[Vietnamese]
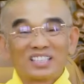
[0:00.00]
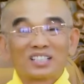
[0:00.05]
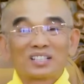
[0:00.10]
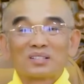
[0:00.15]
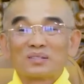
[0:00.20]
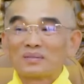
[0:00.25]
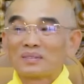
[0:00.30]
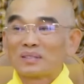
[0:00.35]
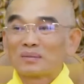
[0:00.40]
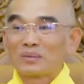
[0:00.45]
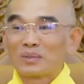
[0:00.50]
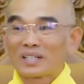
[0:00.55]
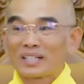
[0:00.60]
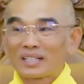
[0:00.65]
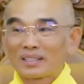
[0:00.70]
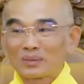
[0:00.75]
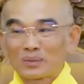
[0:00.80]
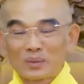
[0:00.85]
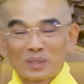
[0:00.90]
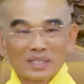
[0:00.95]
Nó cũng là một
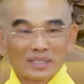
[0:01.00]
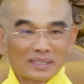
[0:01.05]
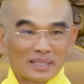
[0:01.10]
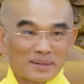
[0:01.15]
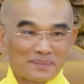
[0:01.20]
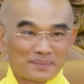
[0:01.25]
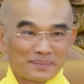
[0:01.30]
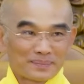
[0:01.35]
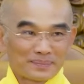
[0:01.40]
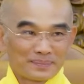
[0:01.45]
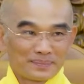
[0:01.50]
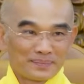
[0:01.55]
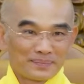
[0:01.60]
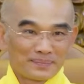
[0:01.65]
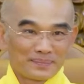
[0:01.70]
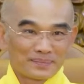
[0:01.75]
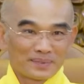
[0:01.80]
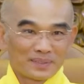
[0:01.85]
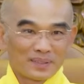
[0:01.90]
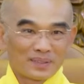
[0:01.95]
cách quân tập
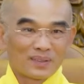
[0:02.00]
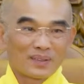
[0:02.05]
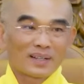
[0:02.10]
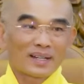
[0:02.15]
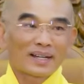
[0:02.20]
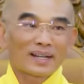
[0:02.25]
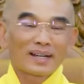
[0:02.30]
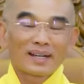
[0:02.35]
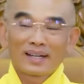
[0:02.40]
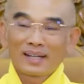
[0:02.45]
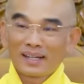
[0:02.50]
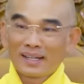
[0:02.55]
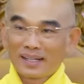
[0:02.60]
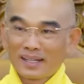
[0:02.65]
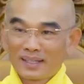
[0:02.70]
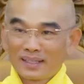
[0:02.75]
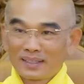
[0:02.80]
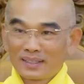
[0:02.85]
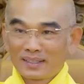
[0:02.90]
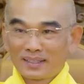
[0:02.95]
của căn,
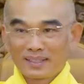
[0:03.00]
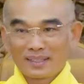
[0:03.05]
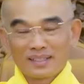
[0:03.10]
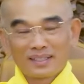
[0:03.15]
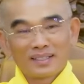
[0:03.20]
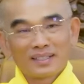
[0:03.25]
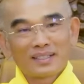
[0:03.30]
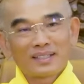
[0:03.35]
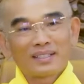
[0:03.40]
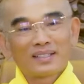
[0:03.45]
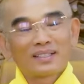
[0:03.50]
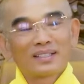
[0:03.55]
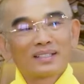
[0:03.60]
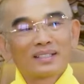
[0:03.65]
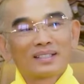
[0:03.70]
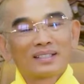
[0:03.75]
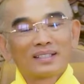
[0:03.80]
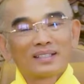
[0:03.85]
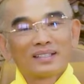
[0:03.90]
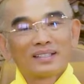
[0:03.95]
cái kỳ vậy đó.
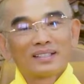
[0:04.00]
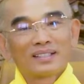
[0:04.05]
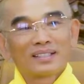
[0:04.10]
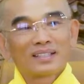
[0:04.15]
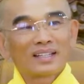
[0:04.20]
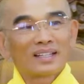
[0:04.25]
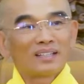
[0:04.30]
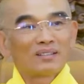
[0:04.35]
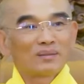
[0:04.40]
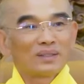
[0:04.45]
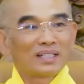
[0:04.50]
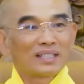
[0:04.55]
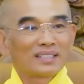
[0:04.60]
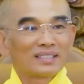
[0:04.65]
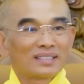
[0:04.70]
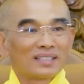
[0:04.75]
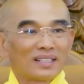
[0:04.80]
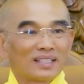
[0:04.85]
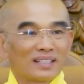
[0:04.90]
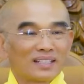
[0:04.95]
Này mới
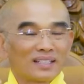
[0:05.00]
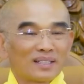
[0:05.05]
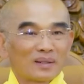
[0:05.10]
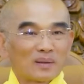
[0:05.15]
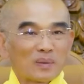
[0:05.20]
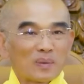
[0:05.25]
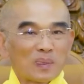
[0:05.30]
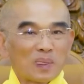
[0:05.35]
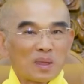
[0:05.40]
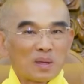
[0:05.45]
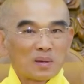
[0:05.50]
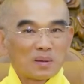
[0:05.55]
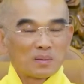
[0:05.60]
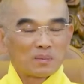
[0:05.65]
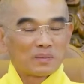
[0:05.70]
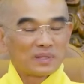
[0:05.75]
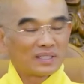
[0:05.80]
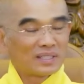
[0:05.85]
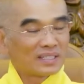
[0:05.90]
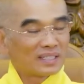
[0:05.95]
là chết nè.
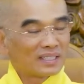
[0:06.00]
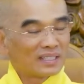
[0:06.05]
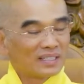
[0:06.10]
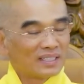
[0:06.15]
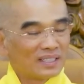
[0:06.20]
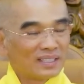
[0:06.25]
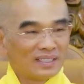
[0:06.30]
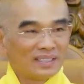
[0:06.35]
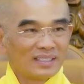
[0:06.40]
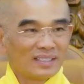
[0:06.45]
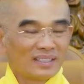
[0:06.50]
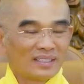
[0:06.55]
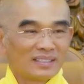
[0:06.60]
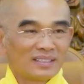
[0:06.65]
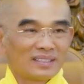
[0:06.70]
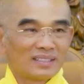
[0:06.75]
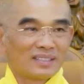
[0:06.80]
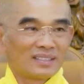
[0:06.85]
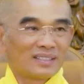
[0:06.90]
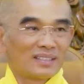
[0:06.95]
Bây giờ để ý
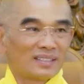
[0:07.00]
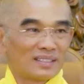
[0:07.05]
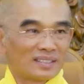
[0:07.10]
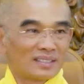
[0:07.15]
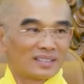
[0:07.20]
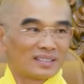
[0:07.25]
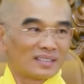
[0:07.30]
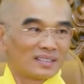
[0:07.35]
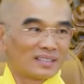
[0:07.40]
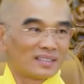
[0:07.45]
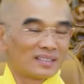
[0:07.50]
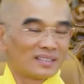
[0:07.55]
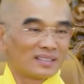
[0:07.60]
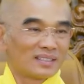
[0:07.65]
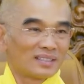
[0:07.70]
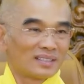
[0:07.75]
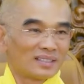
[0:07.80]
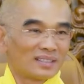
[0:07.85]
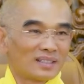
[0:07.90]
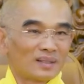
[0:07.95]
dính thì
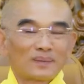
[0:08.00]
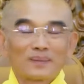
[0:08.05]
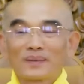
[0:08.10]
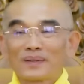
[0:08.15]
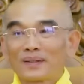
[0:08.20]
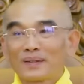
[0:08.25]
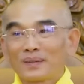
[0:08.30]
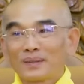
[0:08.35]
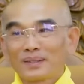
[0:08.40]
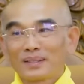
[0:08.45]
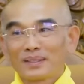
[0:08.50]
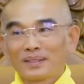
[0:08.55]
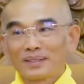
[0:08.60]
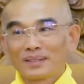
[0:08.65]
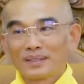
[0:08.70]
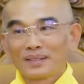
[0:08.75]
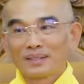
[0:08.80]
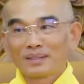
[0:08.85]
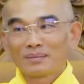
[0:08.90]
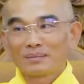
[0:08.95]
không có nói
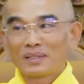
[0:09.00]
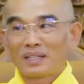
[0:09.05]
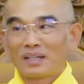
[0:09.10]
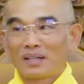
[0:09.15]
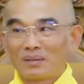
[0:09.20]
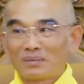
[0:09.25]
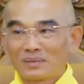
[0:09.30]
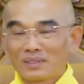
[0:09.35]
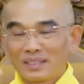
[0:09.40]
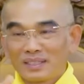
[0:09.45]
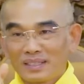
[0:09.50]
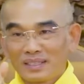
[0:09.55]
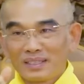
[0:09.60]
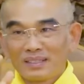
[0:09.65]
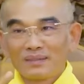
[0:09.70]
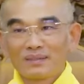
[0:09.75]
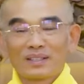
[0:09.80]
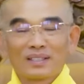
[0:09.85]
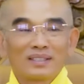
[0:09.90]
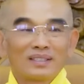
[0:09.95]
đi, mà không để
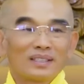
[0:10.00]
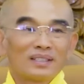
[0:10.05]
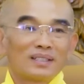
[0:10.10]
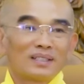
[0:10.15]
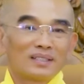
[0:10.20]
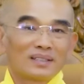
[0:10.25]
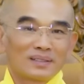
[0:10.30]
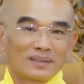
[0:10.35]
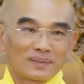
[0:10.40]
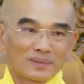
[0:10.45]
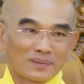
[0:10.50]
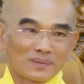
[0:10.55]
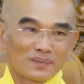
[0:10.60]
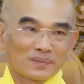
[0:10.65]
ý vẫn dính,